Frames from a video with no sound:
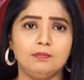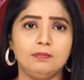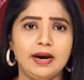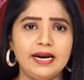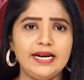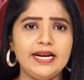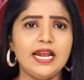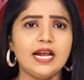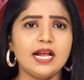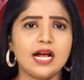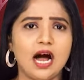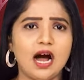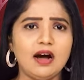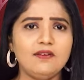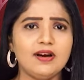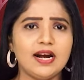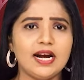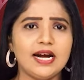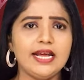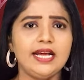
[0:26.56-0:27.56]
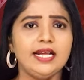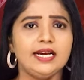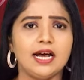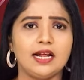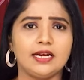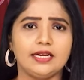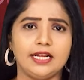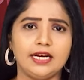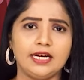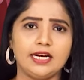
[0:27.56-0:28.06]
బన్నీ కావాలనే
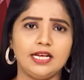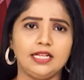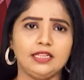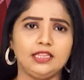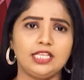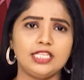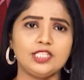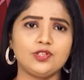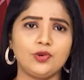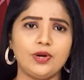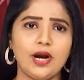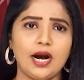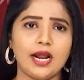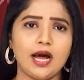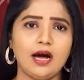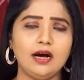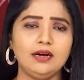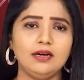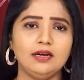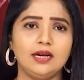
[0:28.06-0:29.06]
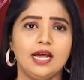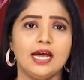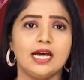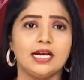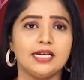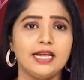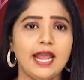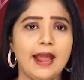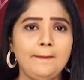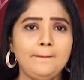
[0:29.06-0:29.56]
ఇలా నిర్ణయం తీసుకున్నాడా
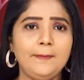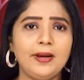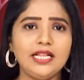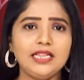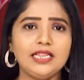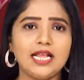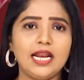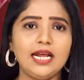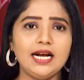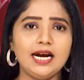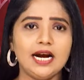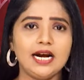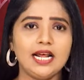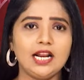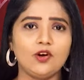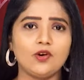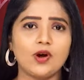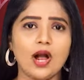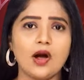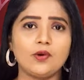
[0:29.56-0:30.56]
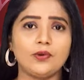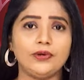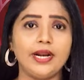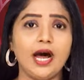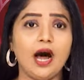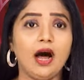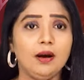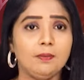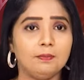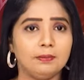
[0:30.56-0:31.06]
ఏపీ తెలంగాణలో
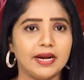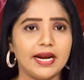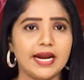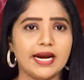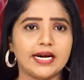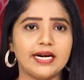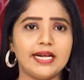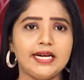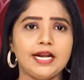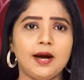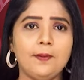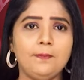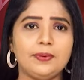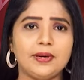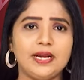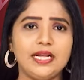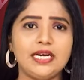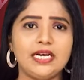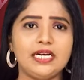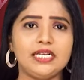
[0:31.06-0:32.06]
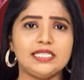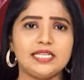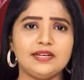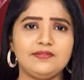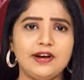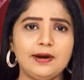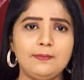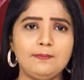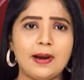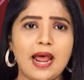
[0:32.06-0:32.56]
కాకుండా మరెక్కడైనా ప్రీ రిలీజ్
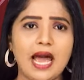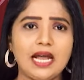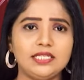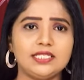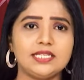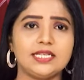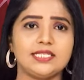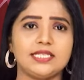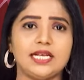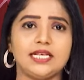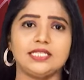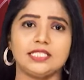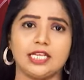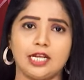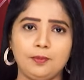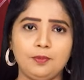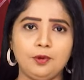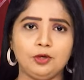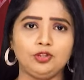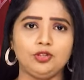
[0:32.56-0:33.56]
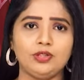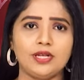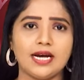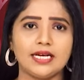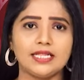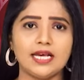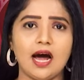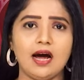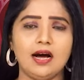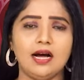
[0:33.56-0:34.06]
ఈవెంట్ ప్లాన్ చేస్తే సరిపోతుంది
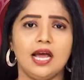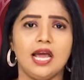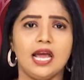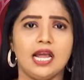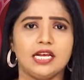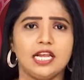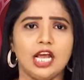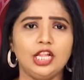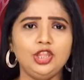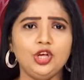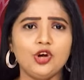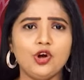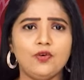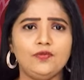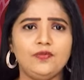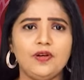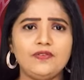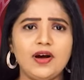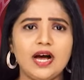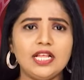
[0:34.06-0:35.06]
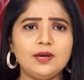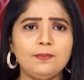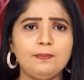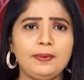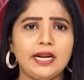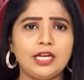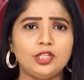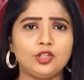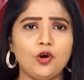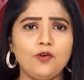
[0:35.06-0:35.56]
కదా ఎందుకు వివాదం
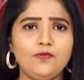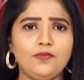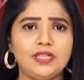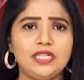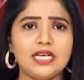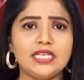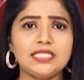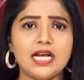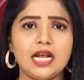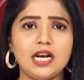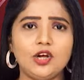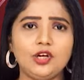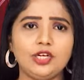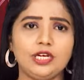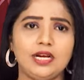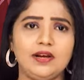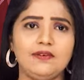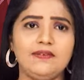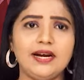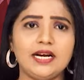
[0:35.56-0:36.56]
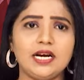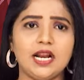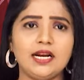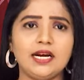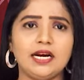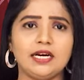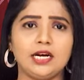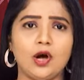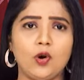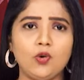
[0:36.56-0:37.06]
పేరుతో విదేశాల్లో
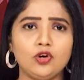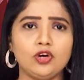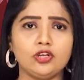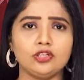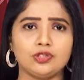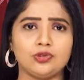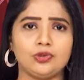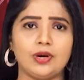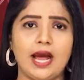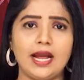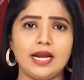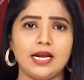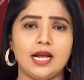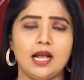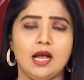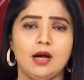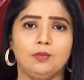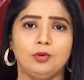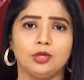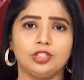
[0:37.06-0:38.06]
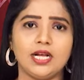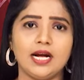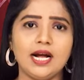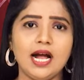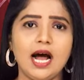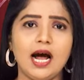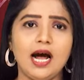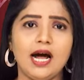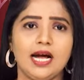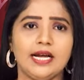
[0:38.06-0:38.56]
ఈవెంట్లన్న డౌట్లు వస్తున్నాయి
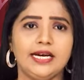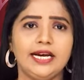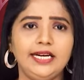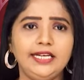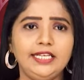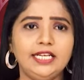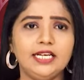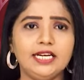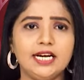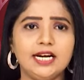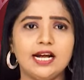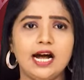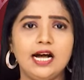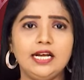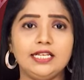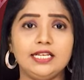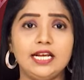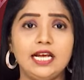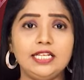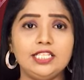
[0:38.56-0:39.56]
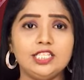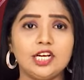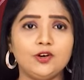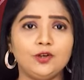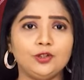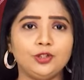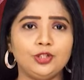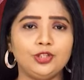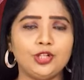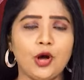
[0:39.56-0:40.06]
మొత్తంగా ఇంటర్నల్గా ఏం
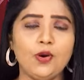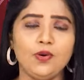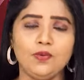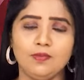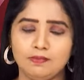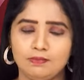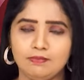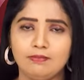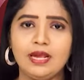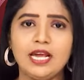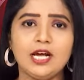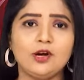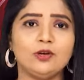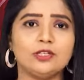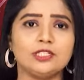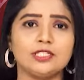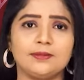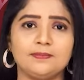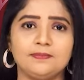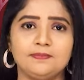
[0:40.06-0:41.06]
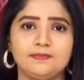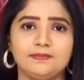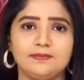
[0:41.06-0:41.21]
జరుగుతుందో మీకోసం